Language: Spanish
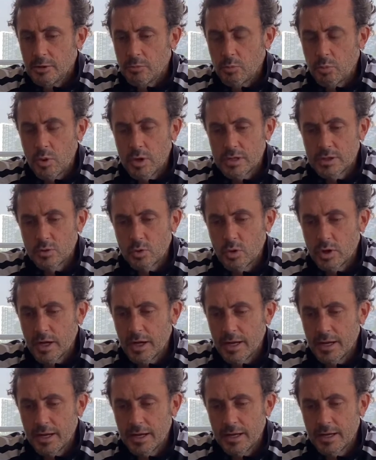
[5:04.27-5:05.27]
Pues
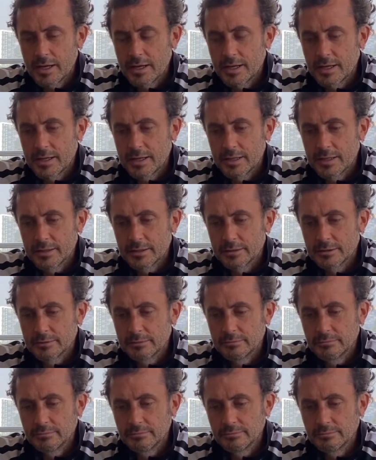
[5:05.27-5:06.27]
surge
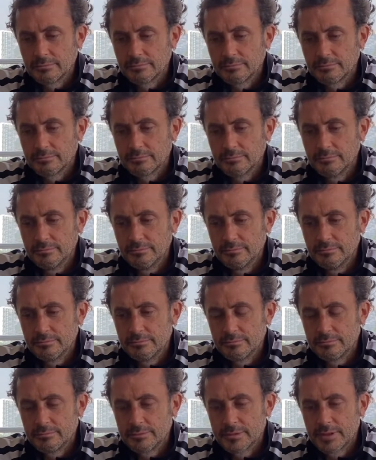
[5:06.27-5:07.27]

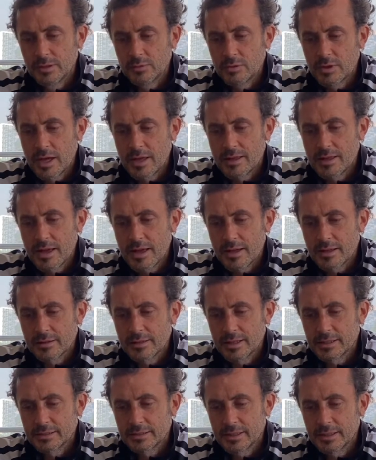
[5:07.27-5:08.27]
de una idea
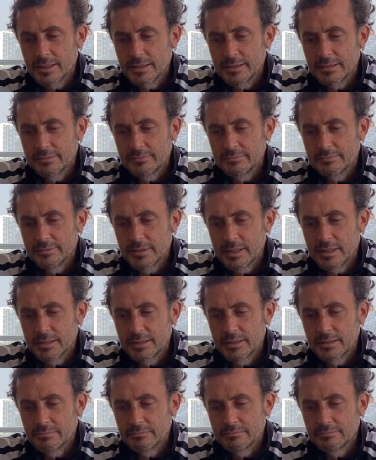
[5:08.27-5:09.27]
de hace
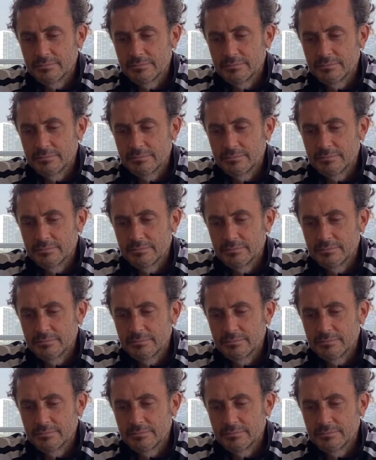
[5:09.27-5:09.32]
de